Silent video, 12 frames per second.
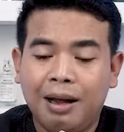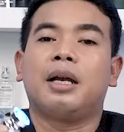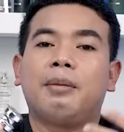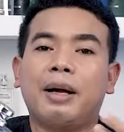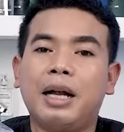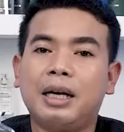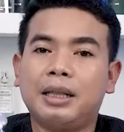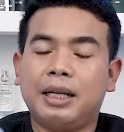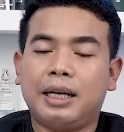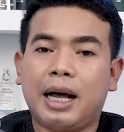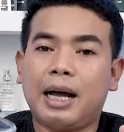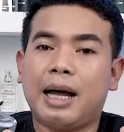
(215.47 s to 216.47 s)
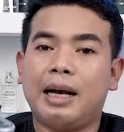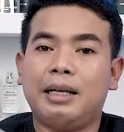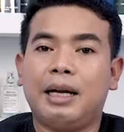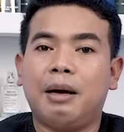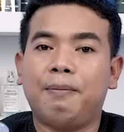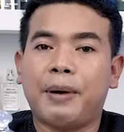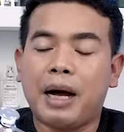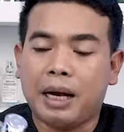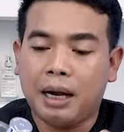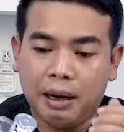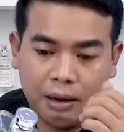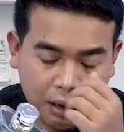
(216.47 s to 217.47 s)
Dimana ketika kalian
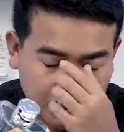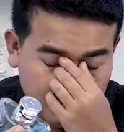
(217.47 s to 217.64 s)
pakai